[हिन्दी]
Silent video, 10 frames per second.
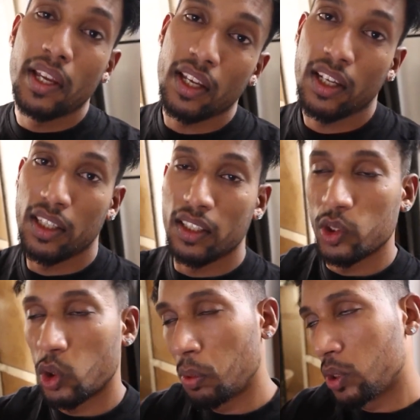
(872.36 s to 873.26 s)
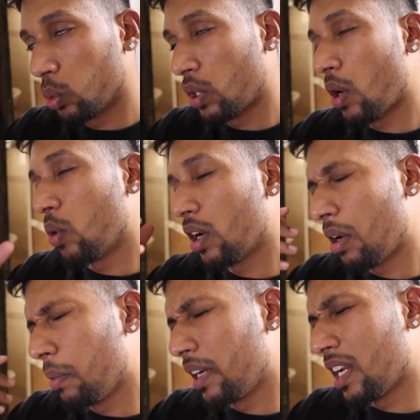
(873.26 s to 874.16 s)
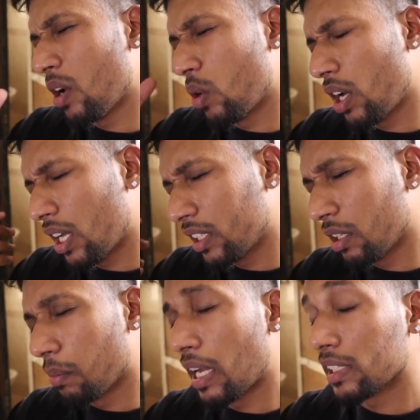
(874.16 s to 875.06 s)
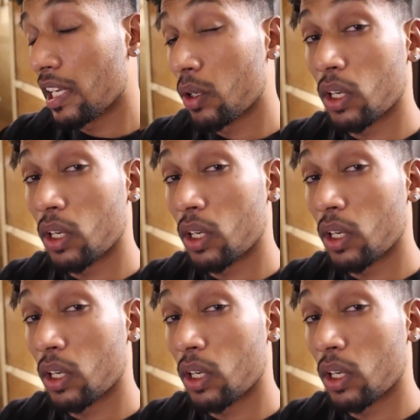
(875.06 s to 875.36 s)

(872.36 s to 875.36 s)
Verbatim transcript: मैं जो भी सोना होगा बैठना होगा किधर बाहर जाना